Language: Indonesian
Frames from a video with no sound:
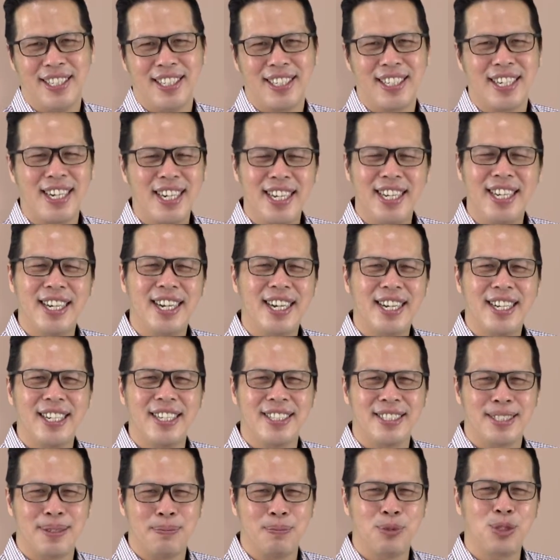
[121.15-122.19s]
Keinginan
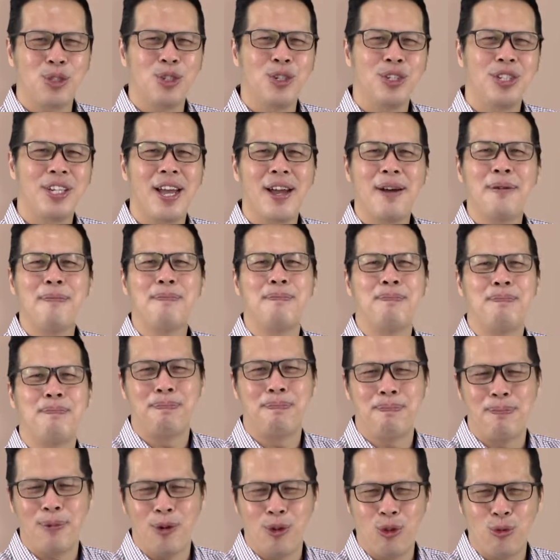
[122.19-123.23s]
yang sebetulnya
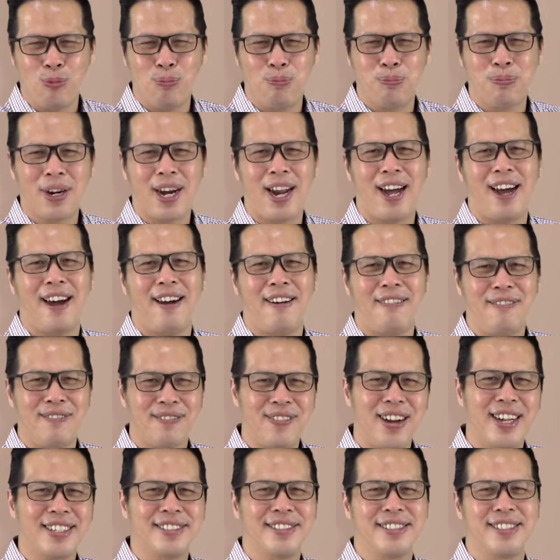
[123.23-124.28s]
lumrah,
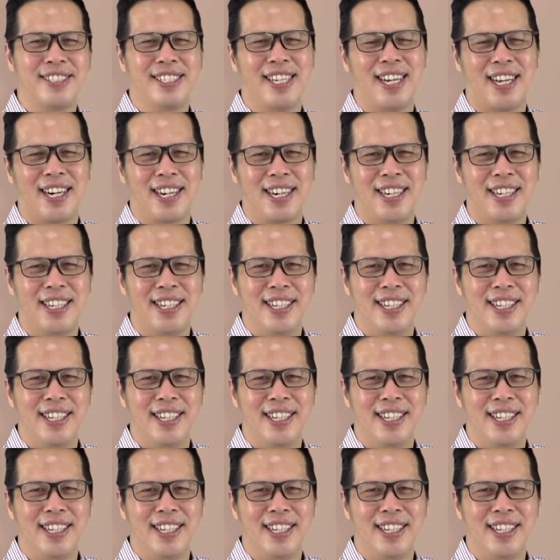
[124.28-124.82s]
wajar.